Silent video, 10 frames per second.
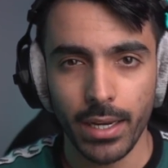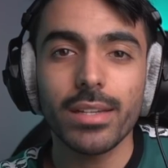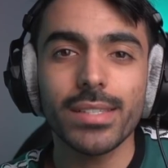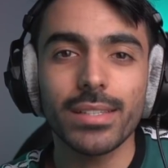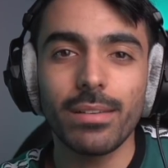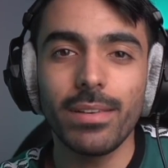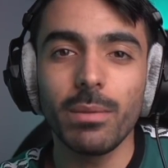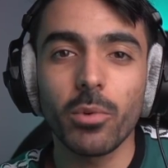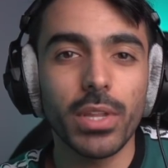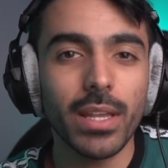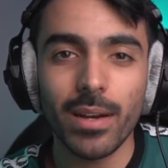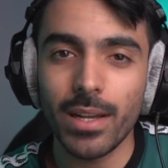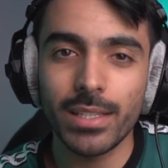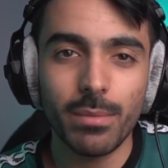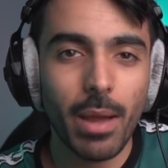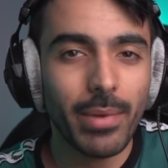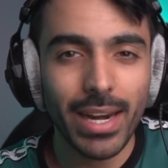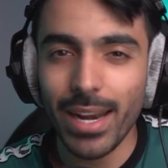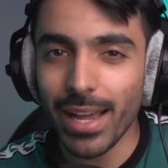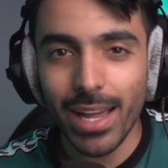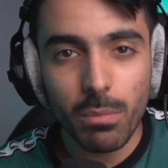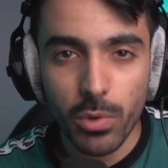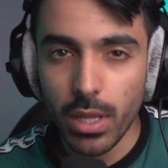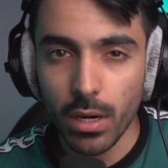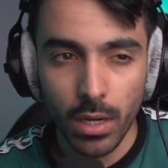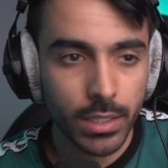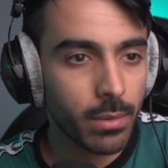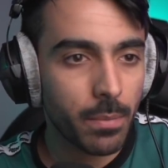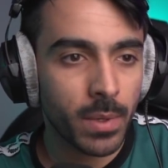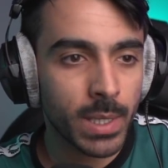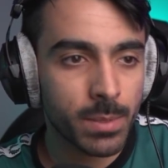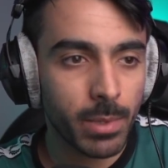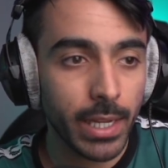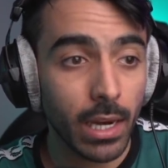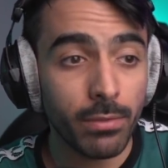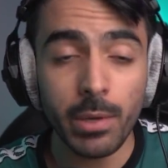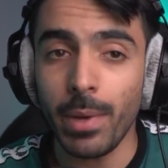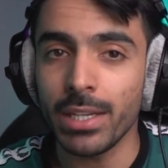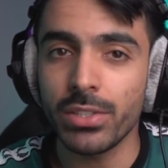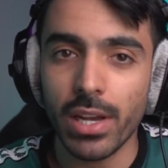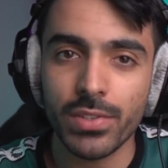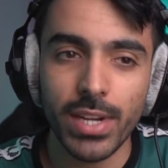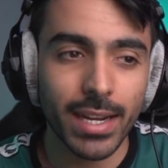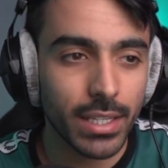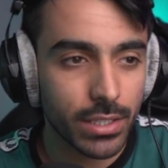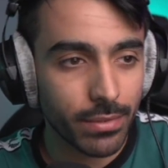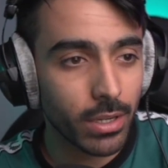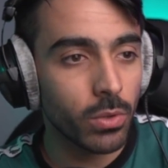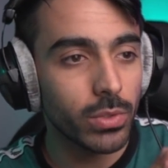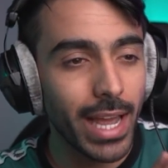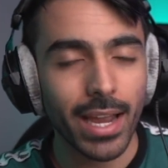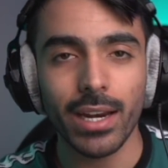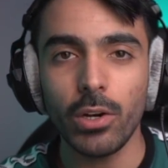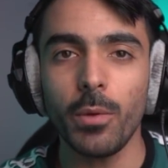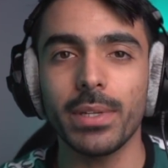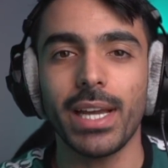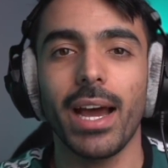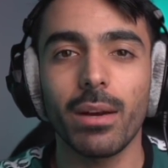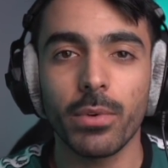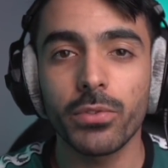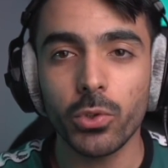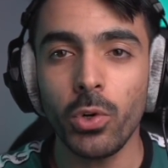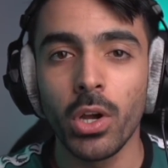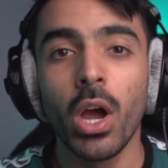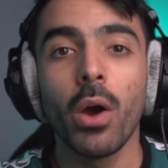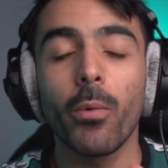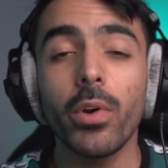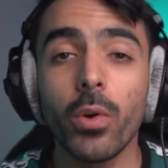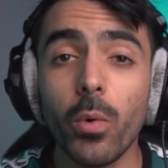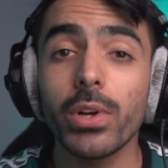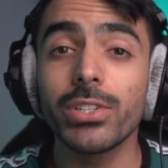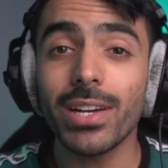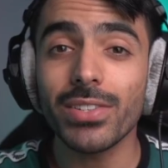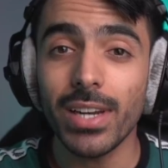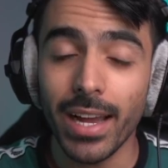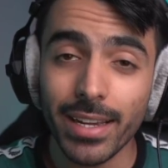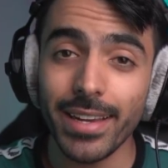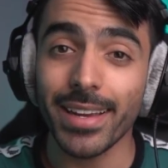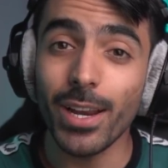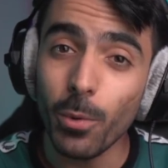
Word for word: قصة الفيلم مثيرة للاهتمام على الأقل مثيرة للاهتمام بالنسبة لي الفيلم عن شخص يكتشف أنه داخل لعبة عالم مفتوح وأنه هو الشخص الحقيقي